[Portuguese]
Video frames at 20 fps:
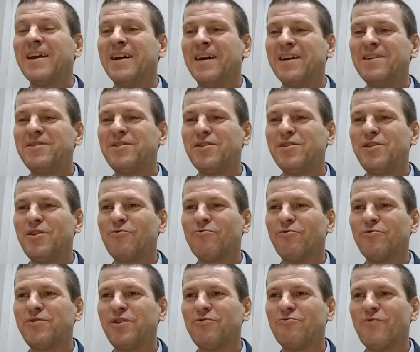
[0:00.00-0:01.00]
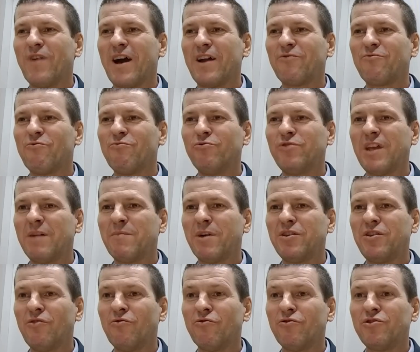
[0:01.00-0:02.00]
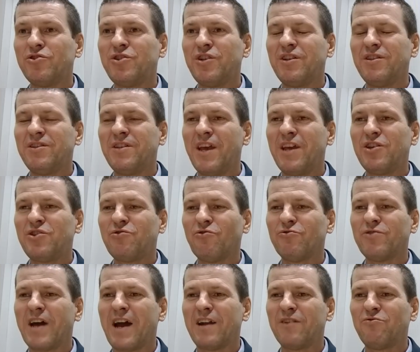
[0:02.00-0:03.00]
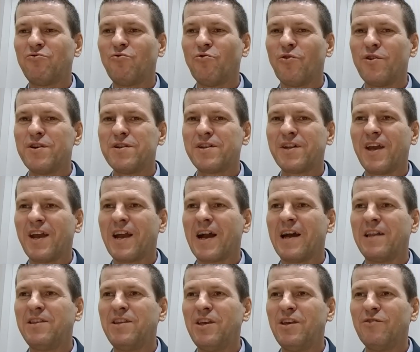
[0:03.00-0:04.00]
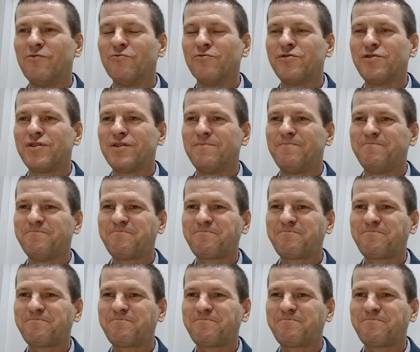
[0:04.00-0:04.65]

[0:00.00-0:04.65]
Antes de continuar com o tema de hoje, deixa eu dar dois recadinhos.